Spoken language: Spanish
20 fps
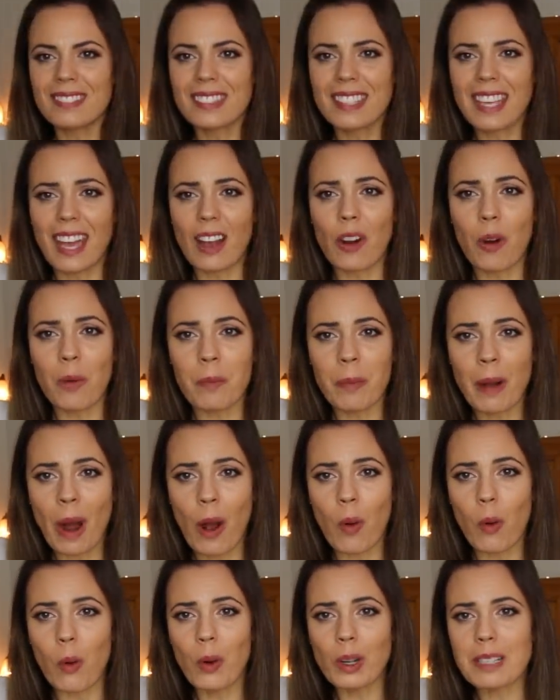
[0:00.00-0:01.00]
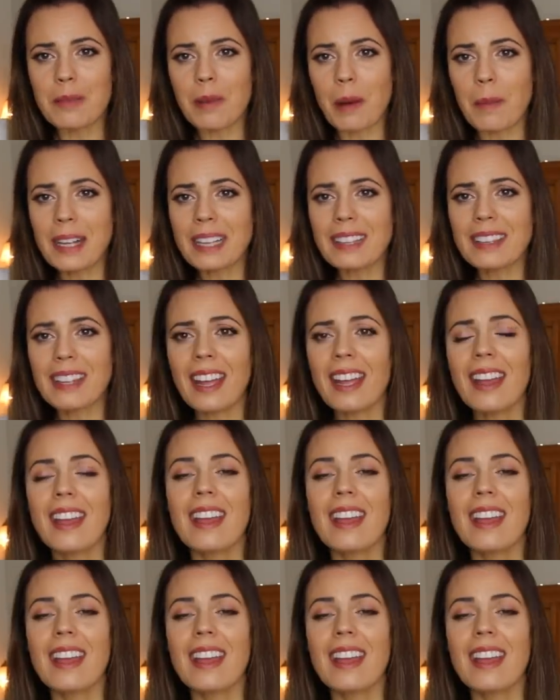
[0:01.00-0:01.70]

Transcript: que he comprado últimamente,